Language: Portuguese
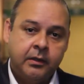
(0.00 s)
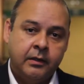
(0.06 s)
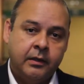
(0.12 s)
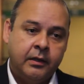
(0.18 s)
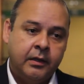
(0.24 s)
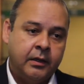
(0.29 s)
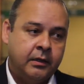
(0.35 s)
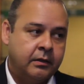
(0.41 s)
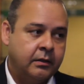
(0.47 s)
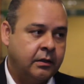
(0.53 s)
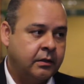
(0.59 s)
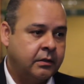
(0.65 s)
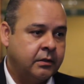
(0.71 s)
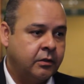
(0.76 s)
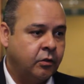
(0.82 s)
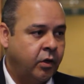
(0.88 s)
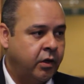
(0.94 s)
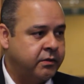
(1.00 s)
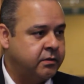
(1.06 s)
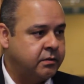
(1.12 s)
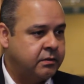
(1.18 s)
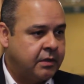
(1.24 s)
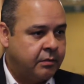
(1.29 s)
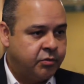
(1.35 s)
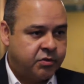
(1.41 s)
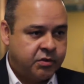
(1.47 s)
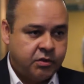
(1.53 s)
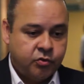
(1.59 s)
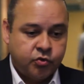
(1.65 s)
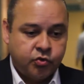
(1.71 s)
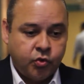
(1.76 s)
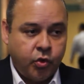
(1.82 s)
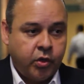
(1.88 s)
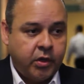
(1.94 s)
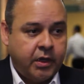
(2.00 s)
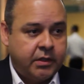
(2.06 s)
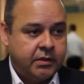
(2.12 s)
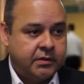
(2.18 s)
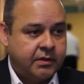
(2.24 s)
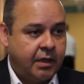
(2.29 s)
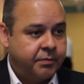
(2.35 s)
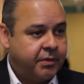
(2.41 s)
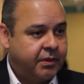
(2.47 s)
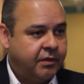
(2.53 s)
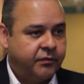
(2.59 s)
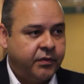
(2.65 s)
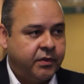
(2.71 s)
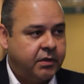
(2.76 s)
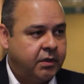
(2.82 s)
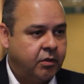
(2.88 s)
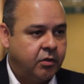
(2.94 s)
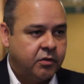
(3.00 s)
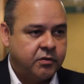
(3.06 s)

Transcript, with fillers: Né? E que nós temos que nos organizar para defender